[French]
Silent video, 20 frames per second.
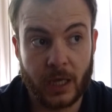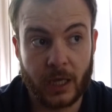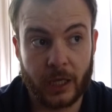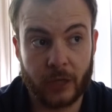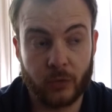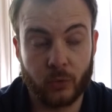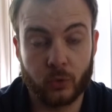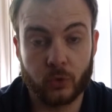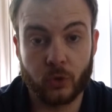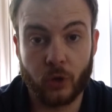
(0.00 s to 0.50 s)

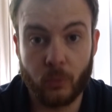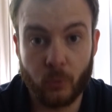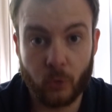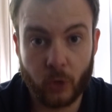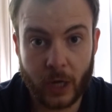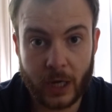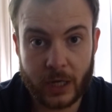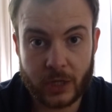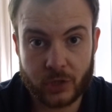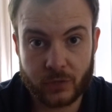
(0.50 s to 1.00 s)
Et donc dans
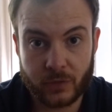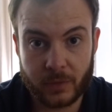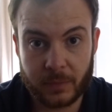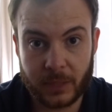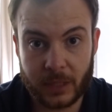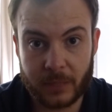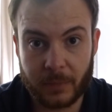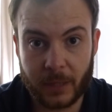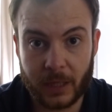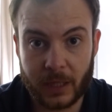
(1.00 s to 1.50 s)
mon cas, je vais
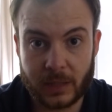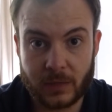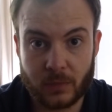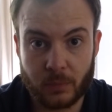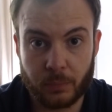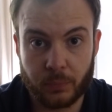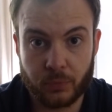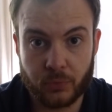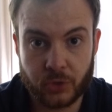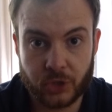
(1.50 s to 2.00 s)
peut-être par
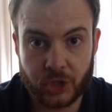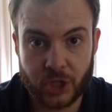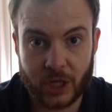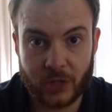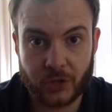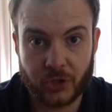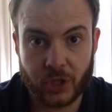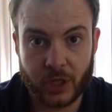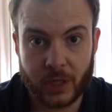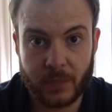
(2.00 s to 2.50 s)
exemple plus
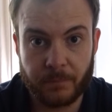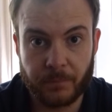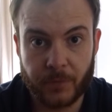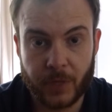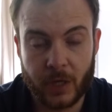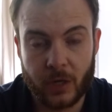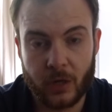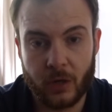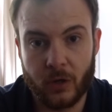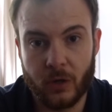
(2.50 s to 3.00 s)
chercher
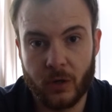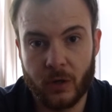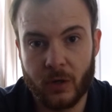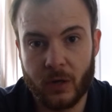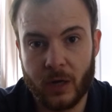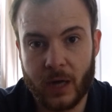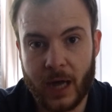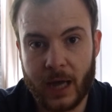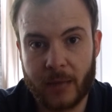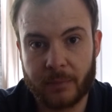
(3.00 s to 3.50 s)

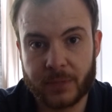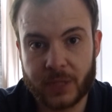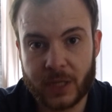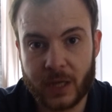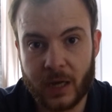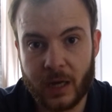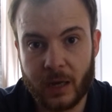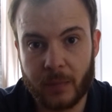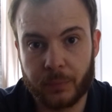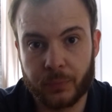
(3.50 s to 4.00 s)
euh, un
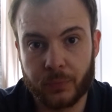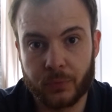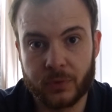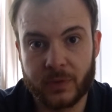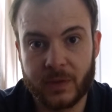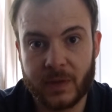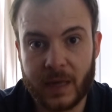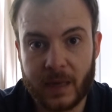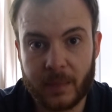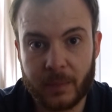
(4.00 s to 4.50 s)
bien un peu
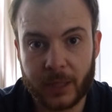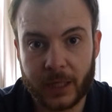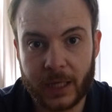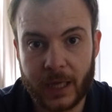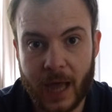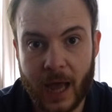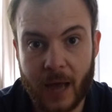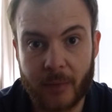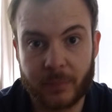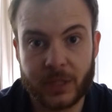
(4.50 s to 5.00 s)

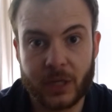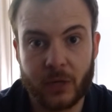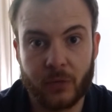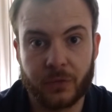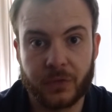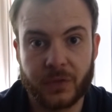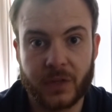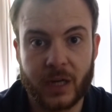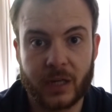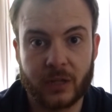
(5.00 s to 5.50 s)
délabré, un bien au
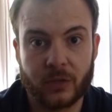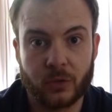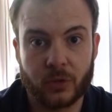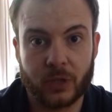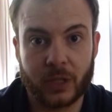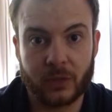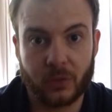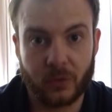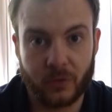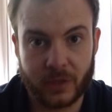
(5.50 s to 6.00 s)
final que
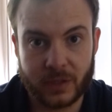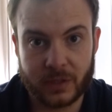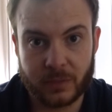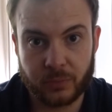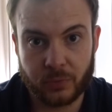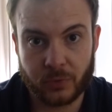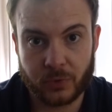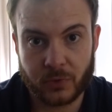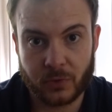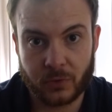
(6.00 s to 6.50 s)

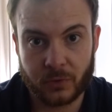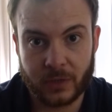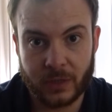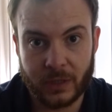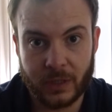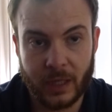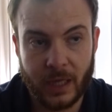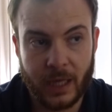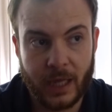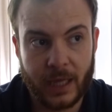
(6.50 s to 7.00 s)

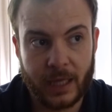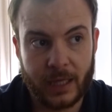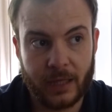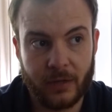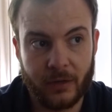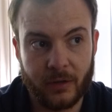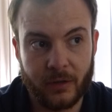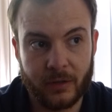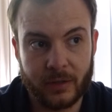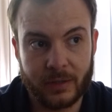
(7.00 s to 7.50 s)
90%
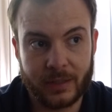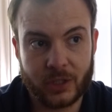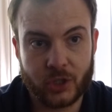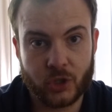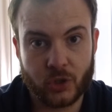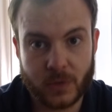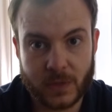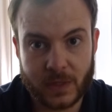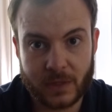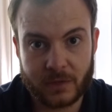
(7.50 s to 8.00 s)
euh, des
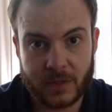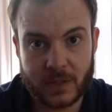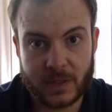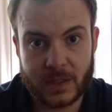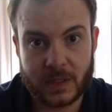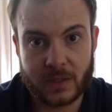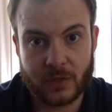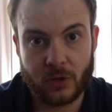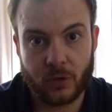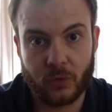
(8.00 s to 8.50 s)
jeunes
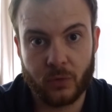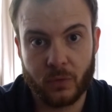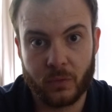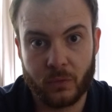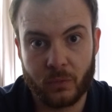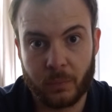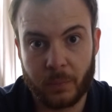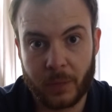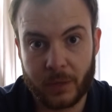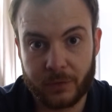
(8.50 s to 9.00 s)
investisseurs ne
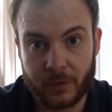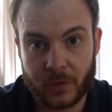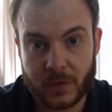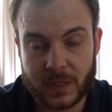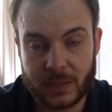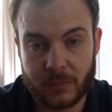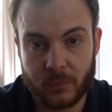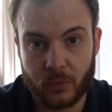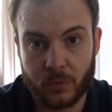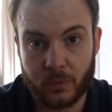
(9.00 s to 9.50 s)
vont pas
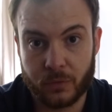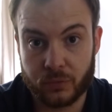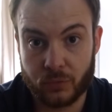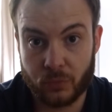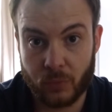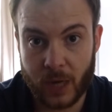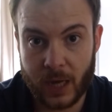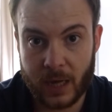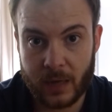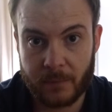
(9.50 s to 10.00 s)
forcément
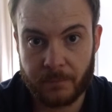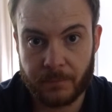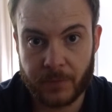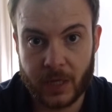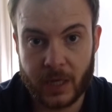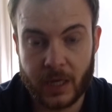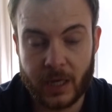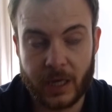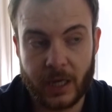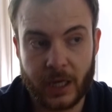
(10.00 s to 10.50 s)
vouloir
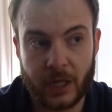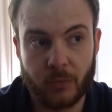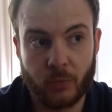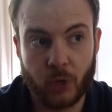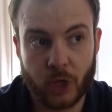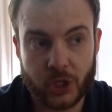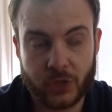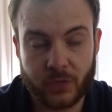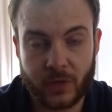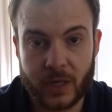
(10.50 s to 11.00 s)
et
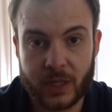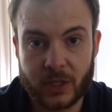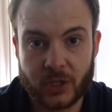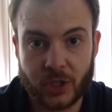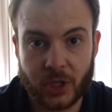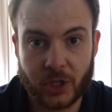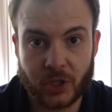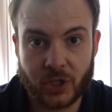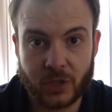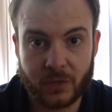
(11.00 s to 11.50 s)
moi, je vais aller
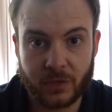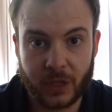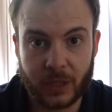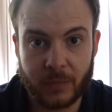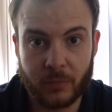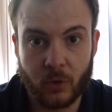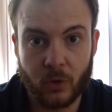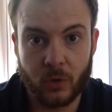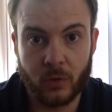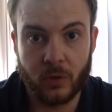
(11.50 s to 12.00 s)
chercher
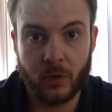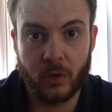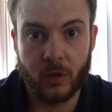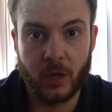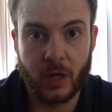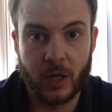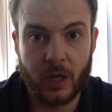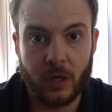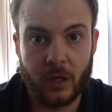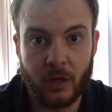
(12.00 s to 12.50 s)
vraiment euh,
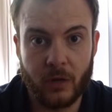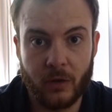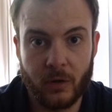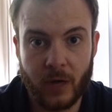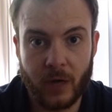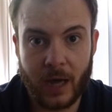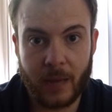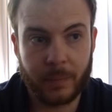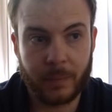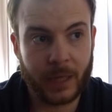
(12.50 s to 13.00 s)

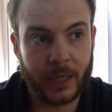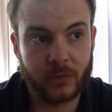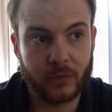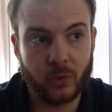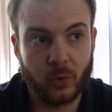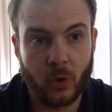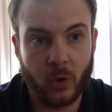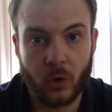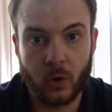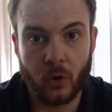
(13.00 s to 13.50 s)
euh, un
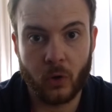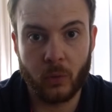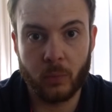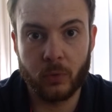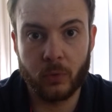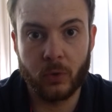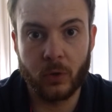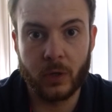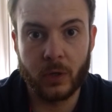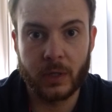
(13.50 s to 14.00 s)
plateau en
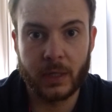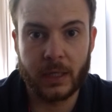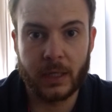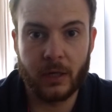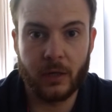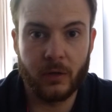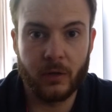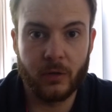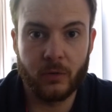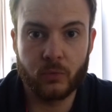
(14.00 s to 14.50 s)
lambeaux
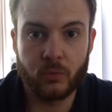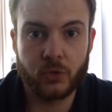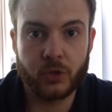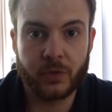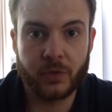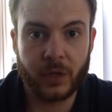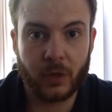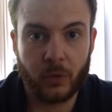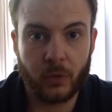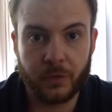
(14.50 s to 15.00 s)
euh, où
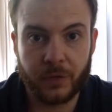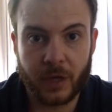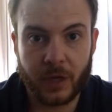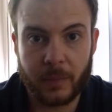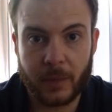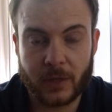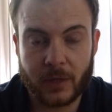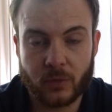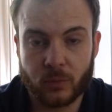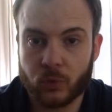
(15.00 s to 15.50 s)
je vais
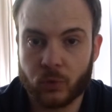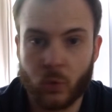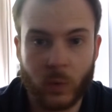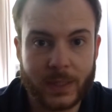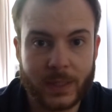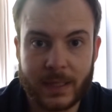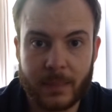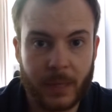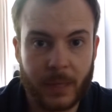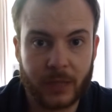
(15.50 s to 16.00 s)
refaire par exemple
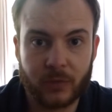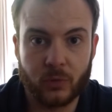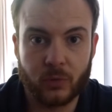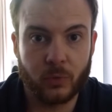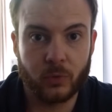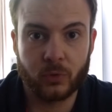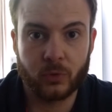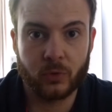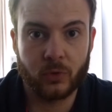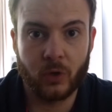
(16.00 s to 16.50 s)
trois
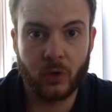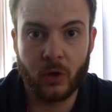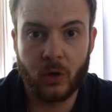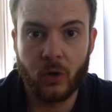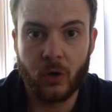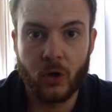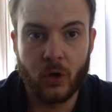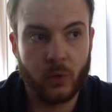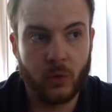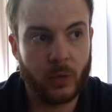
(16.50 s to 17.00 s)
appartements
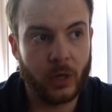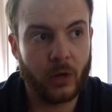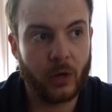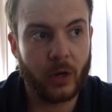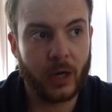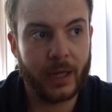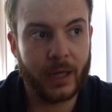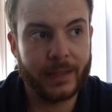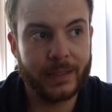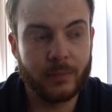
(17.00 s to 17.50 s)
dedans ou
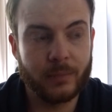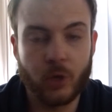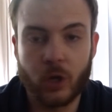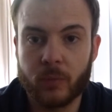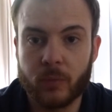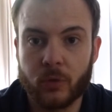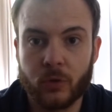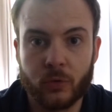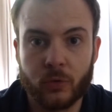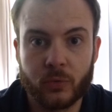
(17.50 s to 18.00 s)
alors un
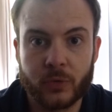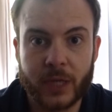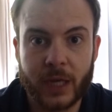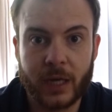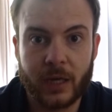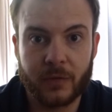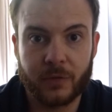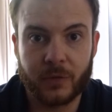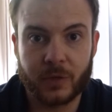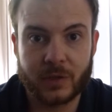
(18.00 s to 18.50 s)
immeuble où il y
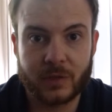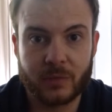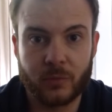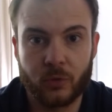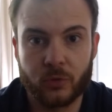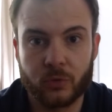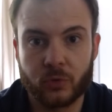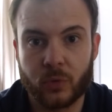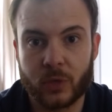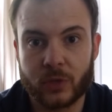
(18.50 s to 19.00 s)
a
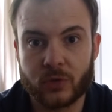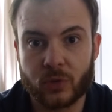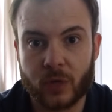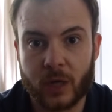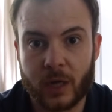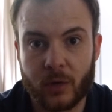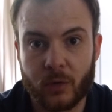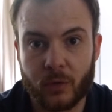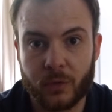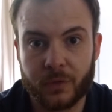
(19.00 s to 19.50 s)
effectivement une
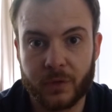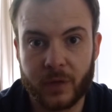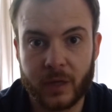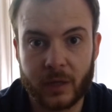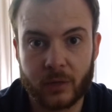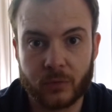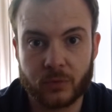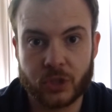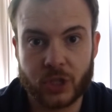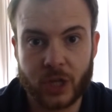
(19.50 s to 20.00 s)
toiture à
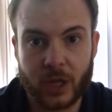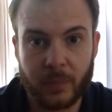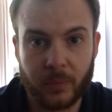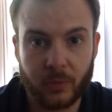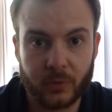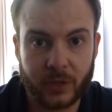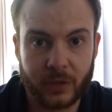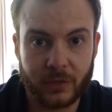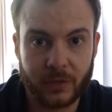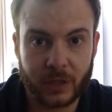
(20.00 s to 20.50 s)
refaire, une
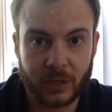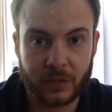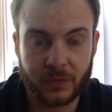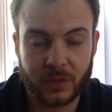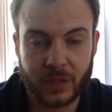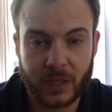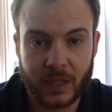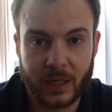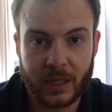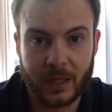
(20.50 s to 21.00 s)
charpente à
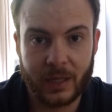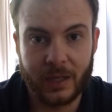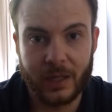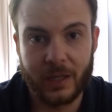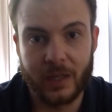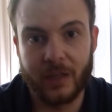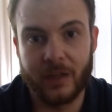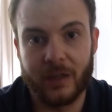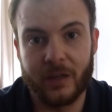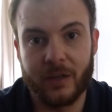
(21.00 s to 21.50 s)
vérifier,
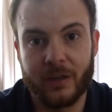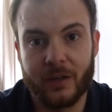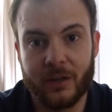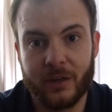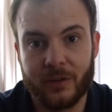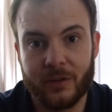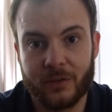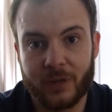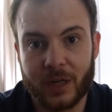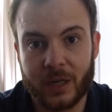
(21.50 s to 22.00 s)

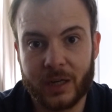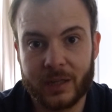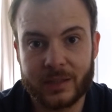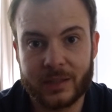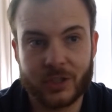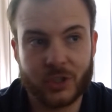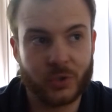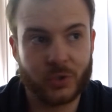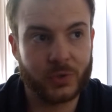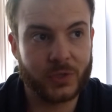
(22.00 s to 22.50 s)
voilà,
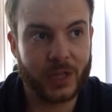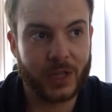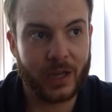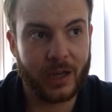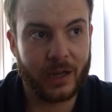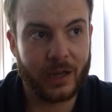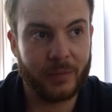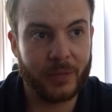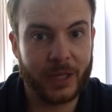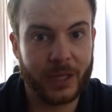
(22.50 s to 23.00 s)
des chaudières
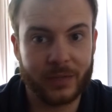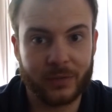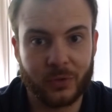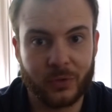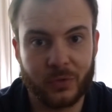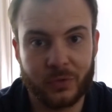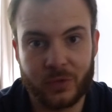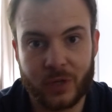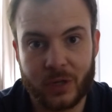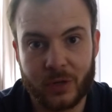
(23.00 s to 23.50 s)
à
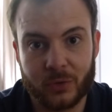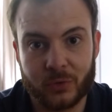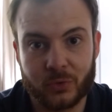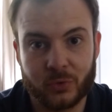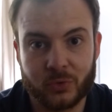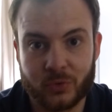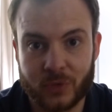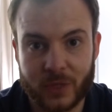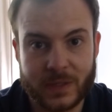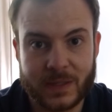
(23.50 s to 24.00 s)
remettre, voire
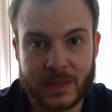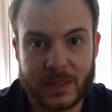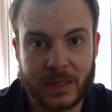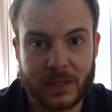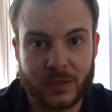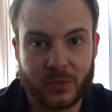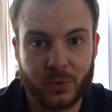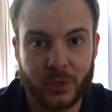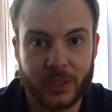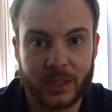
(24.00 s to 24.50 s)
toute une
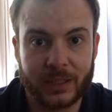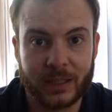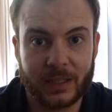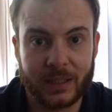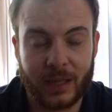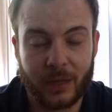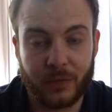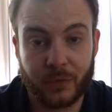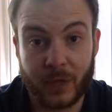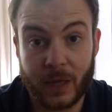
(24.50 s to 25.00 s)
installation
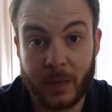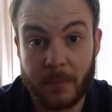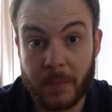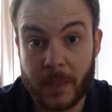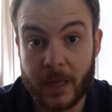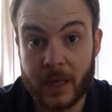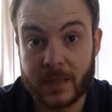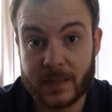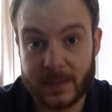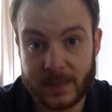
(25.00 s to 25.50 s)
électrique à refaire.
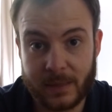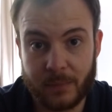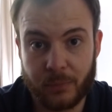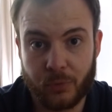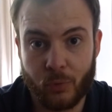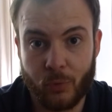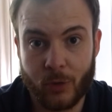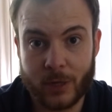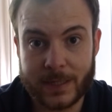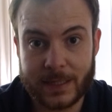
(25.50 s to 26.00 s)
Ça,
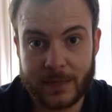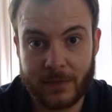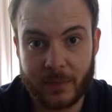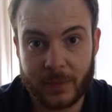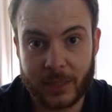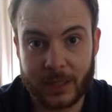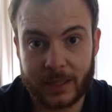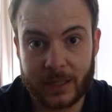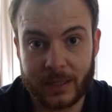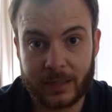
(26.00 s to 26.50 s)
pour moi, ça va
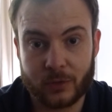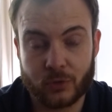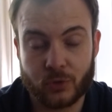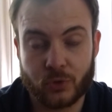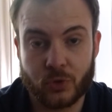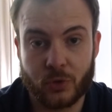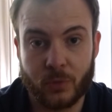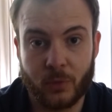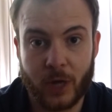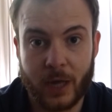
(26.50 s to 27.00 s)
peut-être être
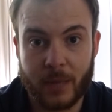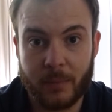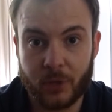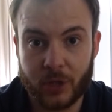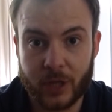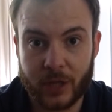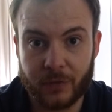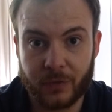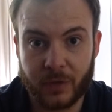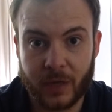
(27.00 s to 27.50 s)
justement la
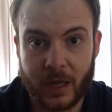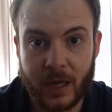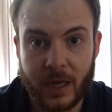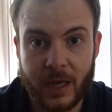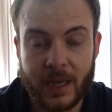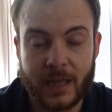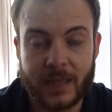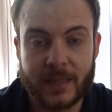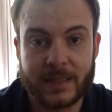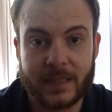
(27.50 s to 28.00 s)
bonne affaire.
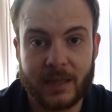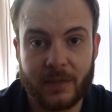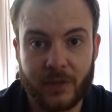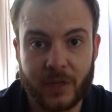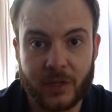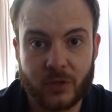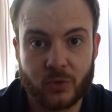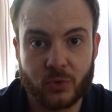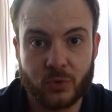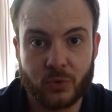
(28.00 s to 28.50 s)
Ça
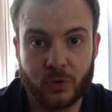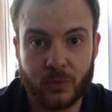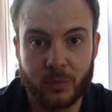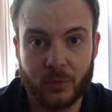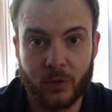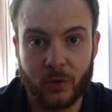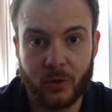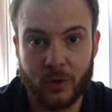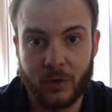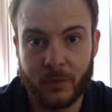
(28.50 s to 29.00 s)
va être
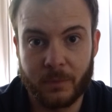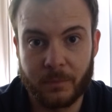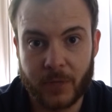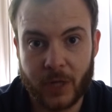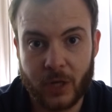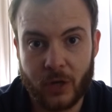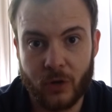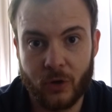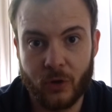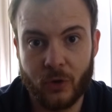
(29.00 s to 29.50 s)
justement
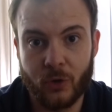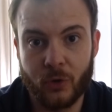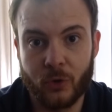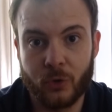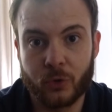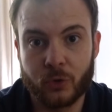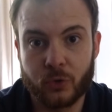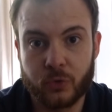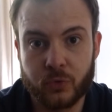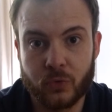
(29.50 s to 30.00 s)

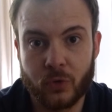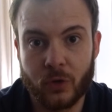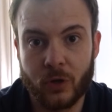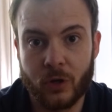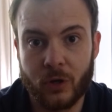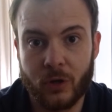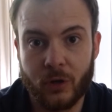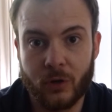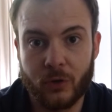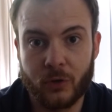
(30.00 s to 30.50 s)
le, coût,
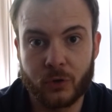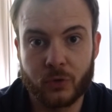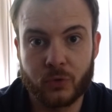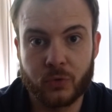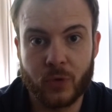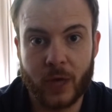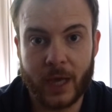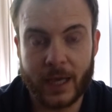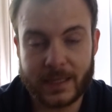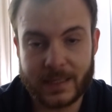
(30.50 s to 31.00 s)
le
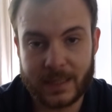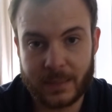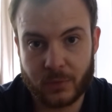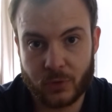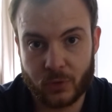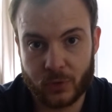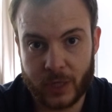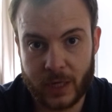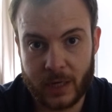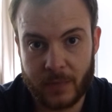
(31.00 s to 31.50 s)
coût
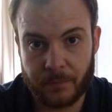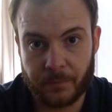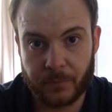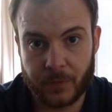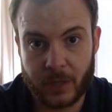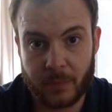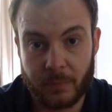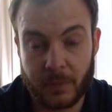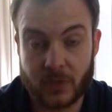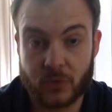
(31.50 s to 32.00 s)
exceptionnel
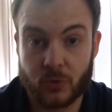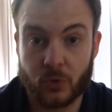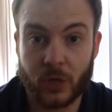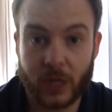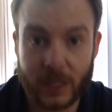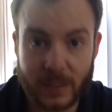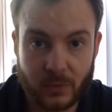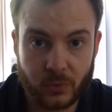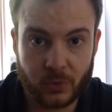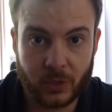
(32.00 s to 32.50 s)
parce que
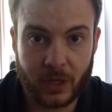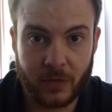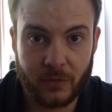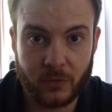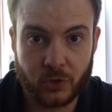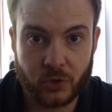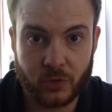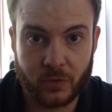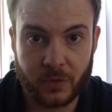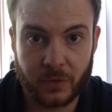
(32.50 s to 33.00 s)
grâce aux
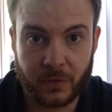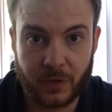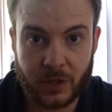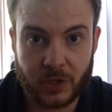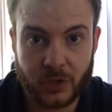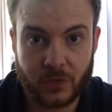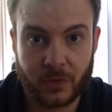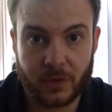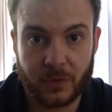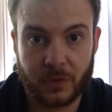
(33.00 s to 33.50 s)
travaux que je vais faire,
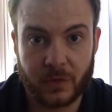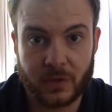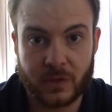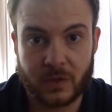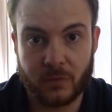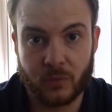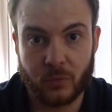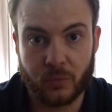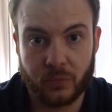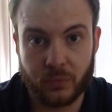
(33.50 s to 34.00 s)
je vais
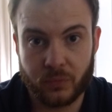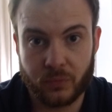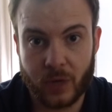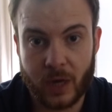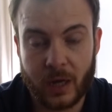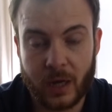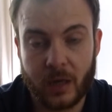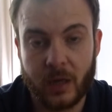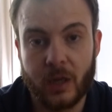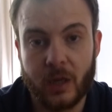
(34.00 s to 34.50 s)
effectivement
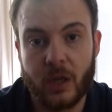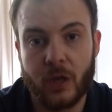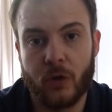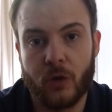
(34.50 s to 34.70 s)
pouvoir